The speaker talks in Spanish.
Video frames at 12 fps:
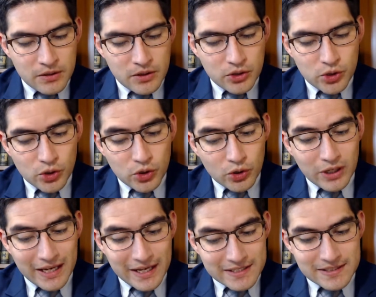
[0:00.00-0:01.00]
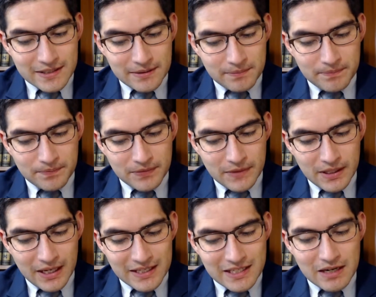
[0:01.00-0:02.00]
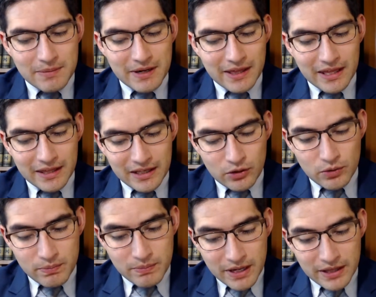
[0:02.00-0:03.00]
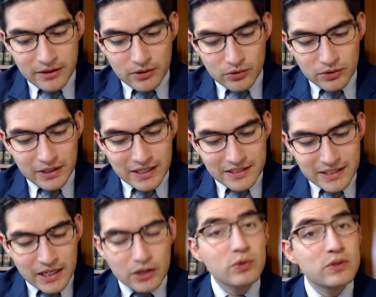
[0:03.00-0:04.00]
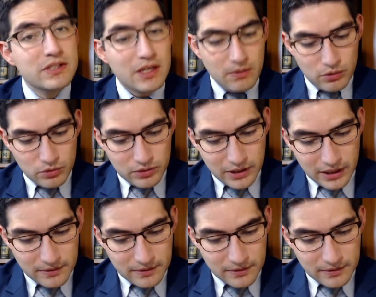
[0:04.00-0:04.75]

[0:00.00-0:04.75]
Yo creo que este es el verdadero medio de hacer nuestra voluntad